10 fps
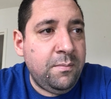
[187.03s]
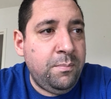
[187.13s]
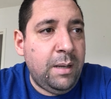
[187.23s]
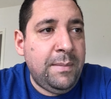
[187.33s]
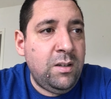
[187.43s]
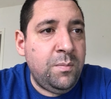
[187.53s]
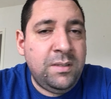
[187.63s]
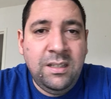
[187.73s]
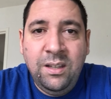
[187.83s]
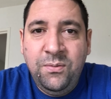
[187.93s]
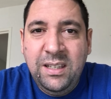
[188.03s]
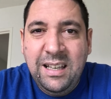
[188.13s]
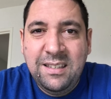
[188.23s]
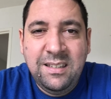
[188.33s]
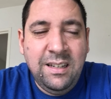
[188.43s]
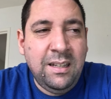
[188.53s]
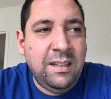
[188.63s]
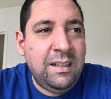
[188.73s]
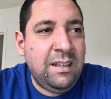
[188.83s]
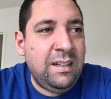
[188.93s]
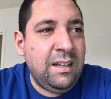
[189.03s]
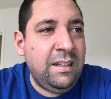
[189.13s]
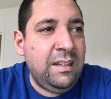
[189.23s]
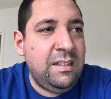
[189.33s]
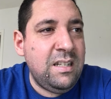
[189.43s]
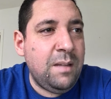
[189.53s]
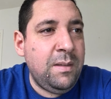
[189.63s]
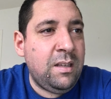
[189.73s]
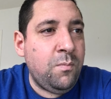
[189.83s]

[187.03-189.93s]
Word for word: Pas mal de petits efficaces. il est, il est dynamique.